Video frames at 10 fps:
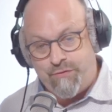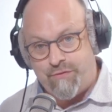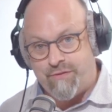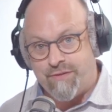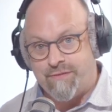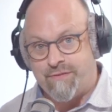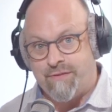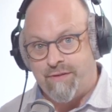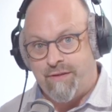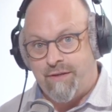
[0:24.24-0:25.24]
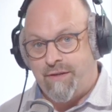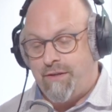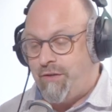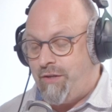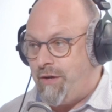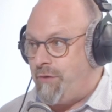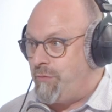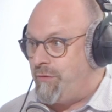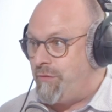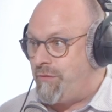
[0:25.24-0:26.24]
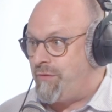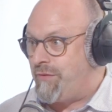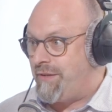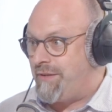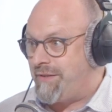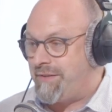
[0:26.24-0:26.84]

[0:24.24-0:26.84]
uns, dass ja, uns äh,